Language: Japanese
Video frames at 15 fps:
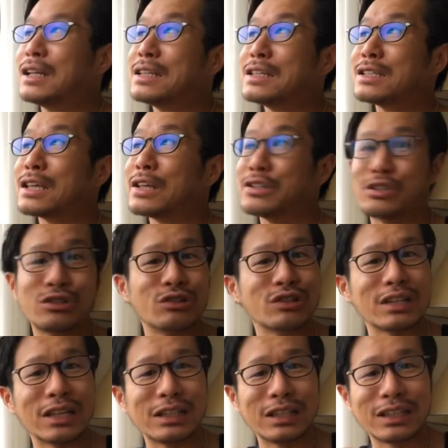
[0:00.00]

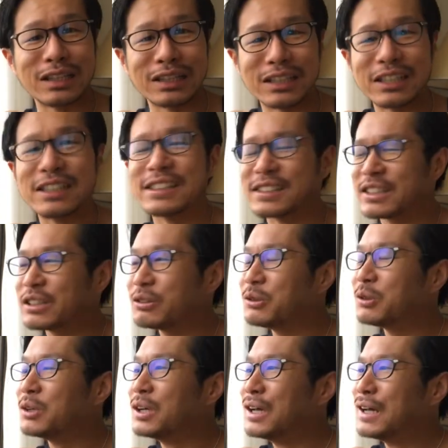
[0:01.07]
2013年だったんですけ
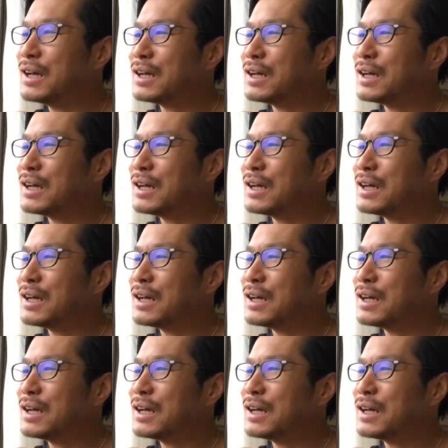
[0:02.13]
ど